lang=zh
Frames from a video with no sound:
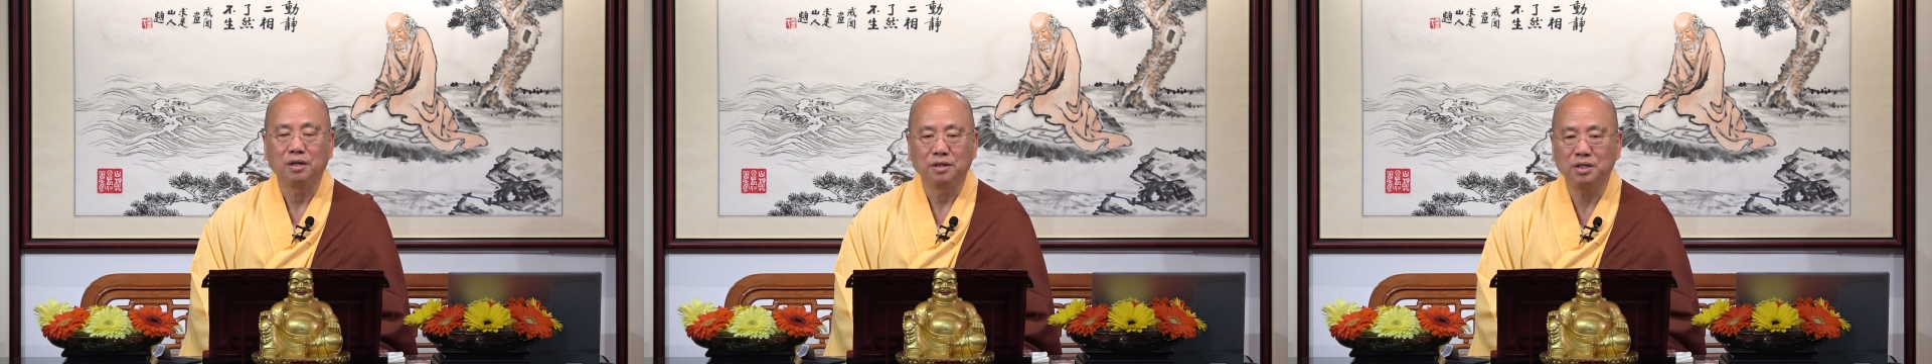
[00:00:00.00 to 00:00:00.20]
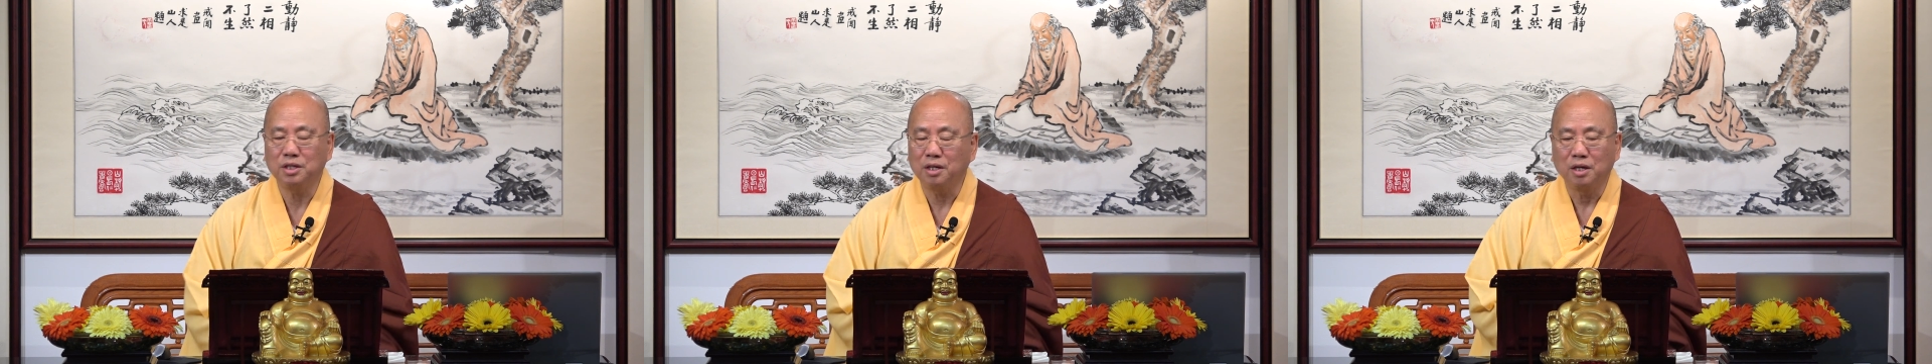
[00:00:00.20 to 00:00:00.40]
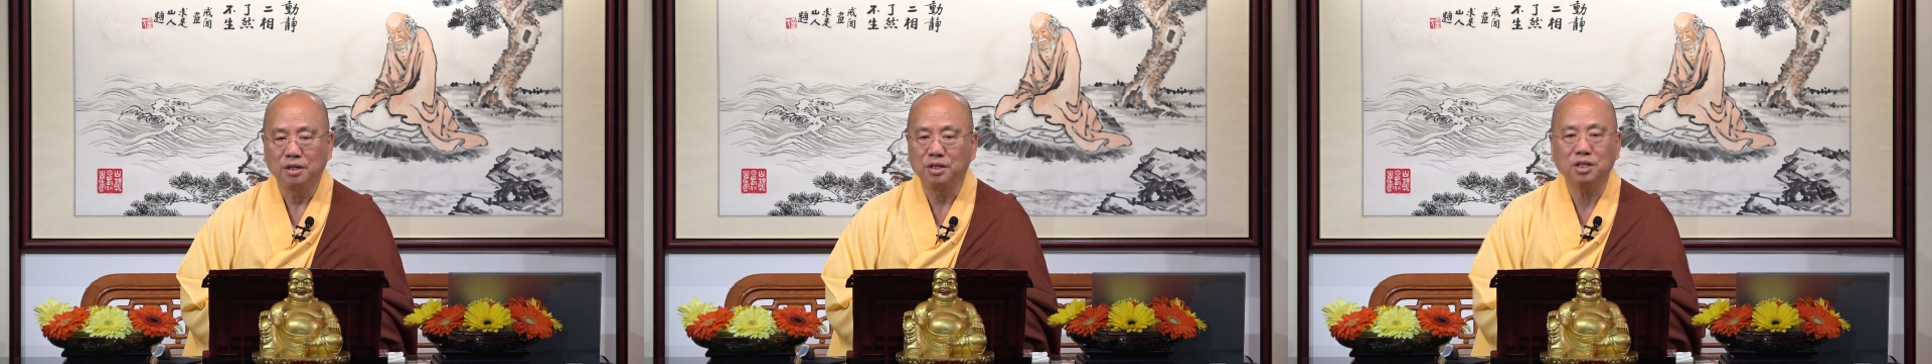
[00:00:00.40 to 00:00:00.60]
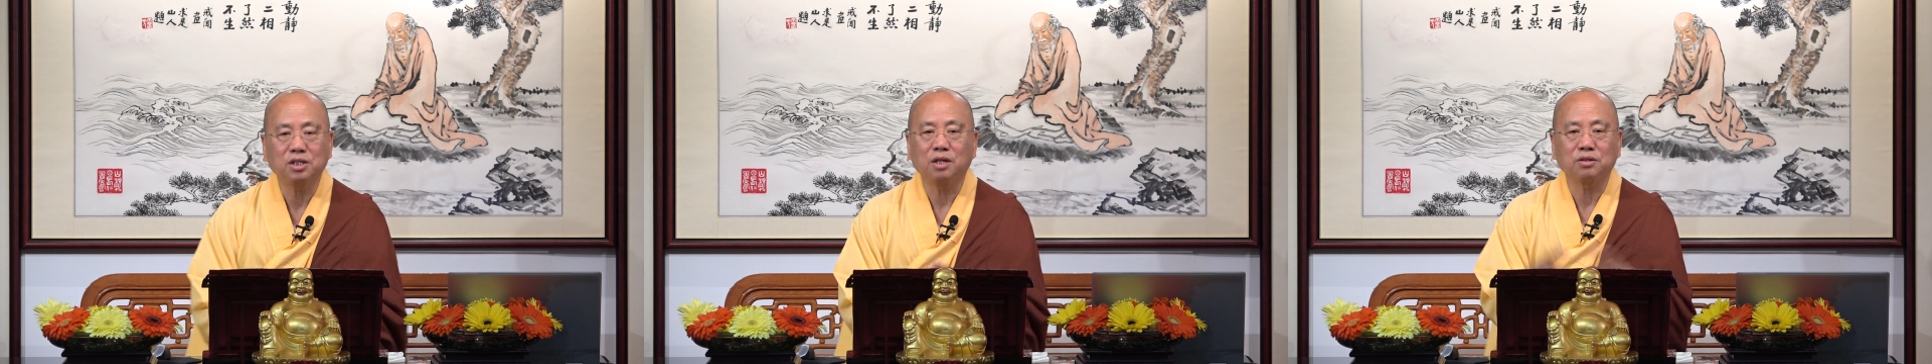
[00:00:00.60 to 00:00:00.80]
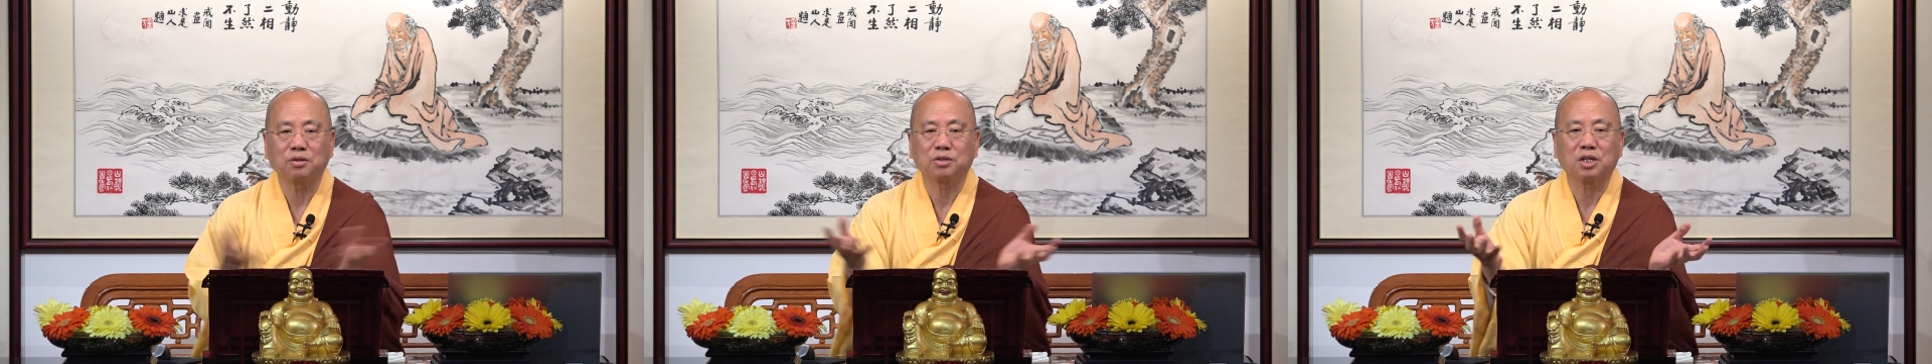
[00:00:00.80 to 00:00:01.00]
一一
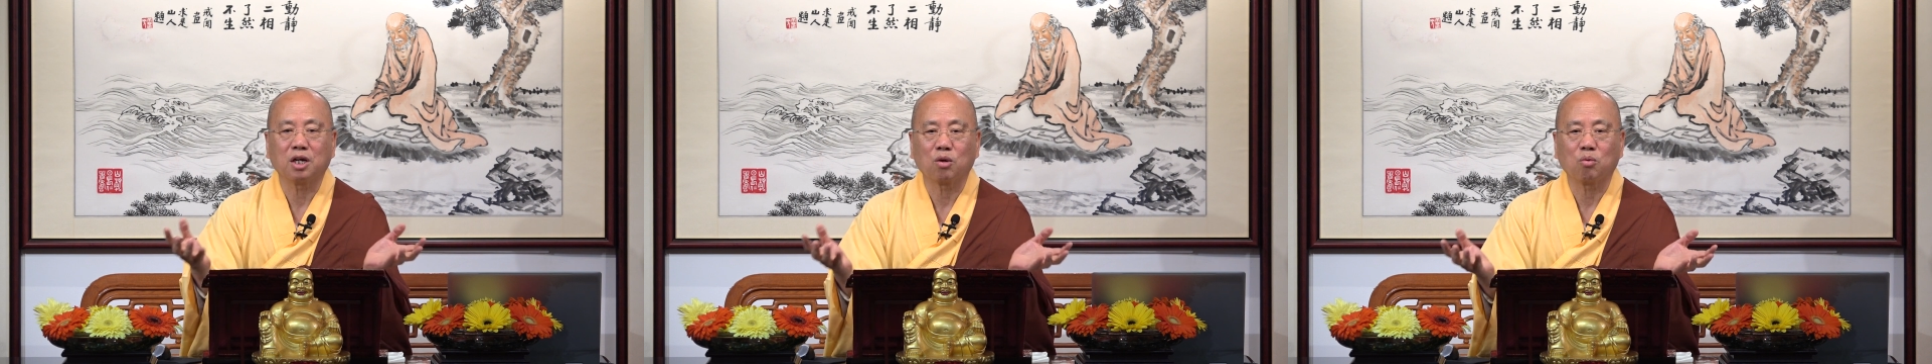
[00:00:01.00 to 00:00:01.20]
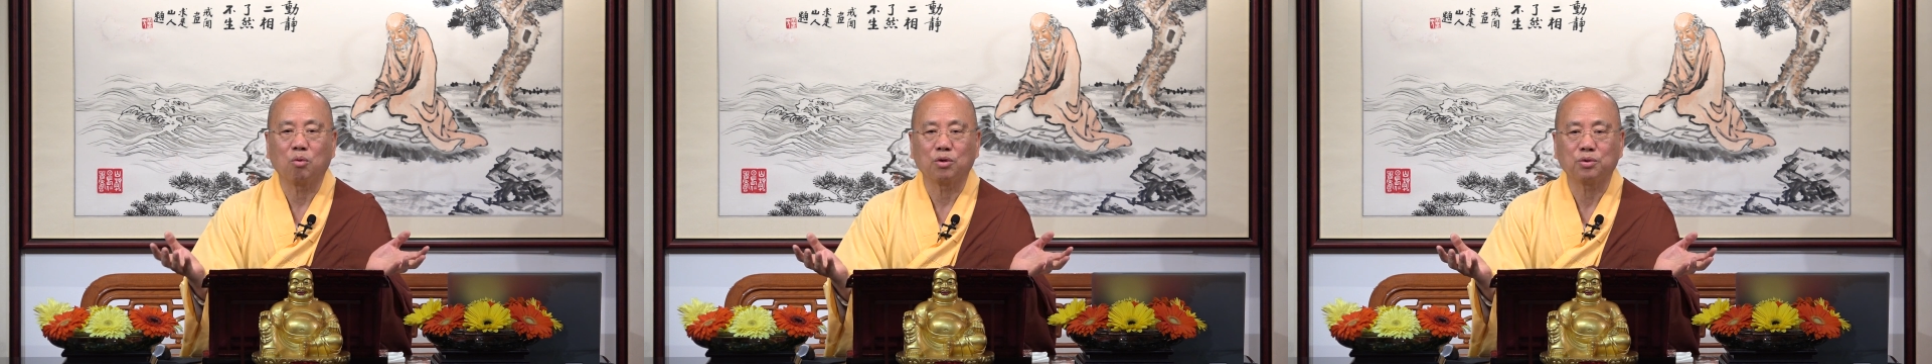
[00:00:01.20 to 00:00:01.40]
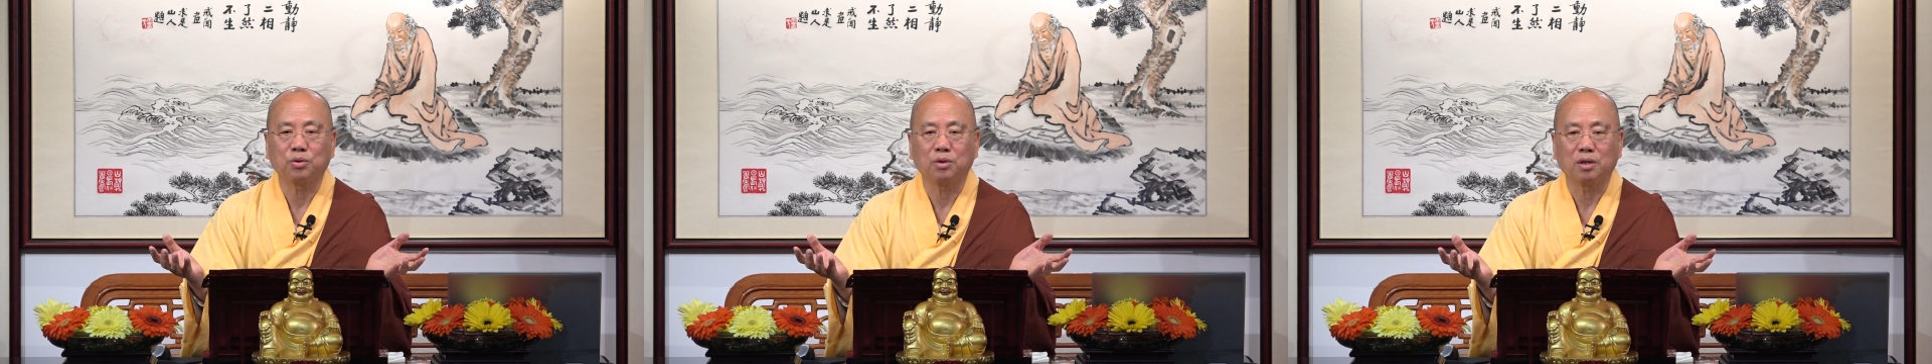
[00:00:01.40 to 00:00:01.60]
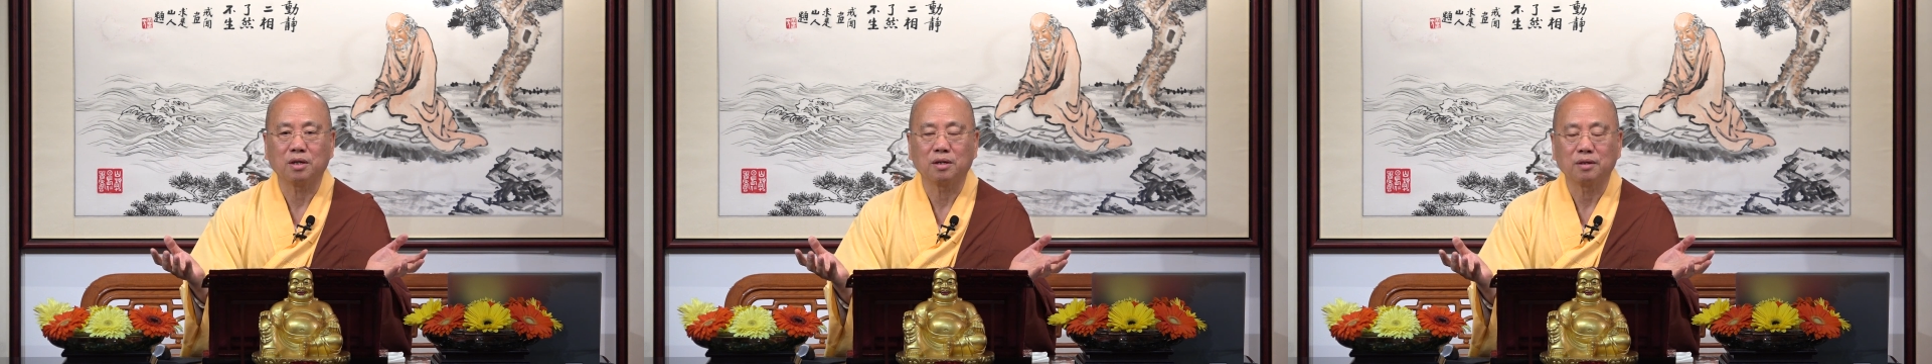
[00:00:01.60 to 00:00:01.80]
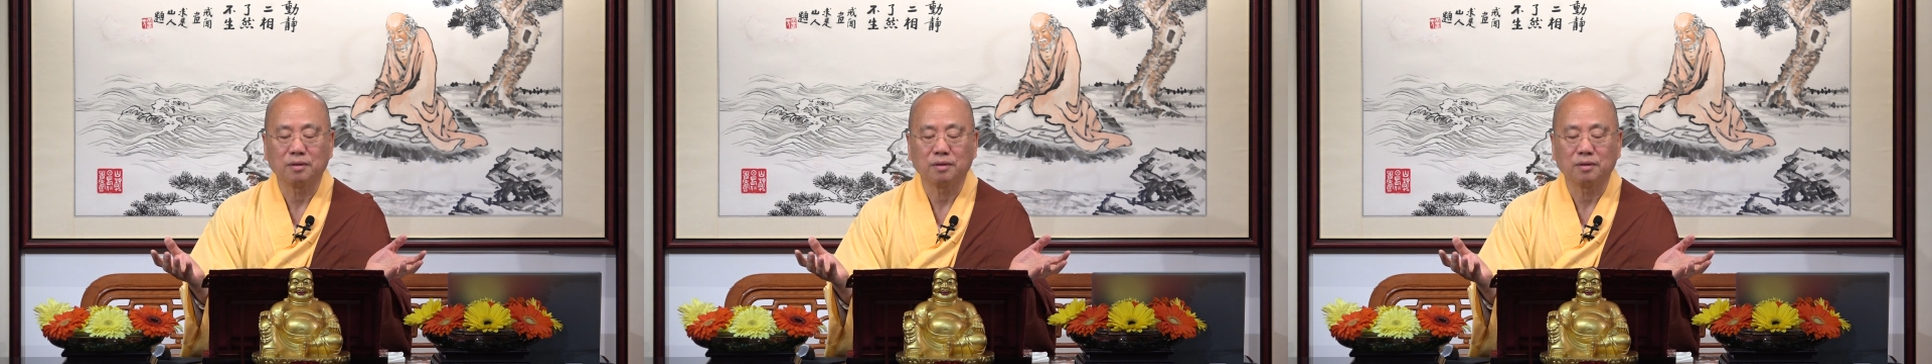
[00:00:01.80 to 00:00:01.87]
生就这样过去了。